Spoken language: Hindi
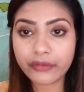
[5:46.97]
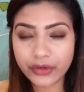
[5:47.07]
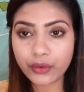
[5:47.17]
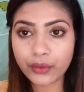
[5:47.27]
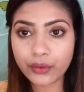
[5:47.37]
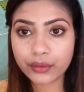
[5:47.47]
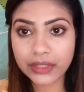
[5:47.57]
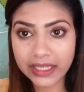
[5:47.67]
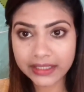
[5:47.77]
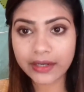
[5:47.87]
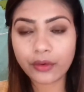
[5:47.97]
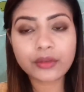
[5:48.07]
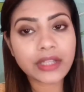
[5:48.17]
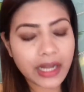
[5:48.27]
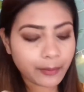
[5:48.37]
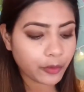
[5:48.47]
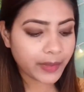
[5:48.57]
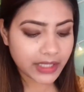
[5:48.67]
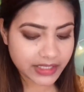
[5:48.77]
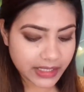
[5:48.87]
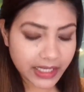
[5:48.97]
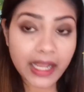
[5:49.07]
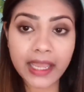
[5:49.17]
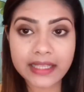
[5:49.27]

वीडियो को देखते रहो देन आपको पता चलेगा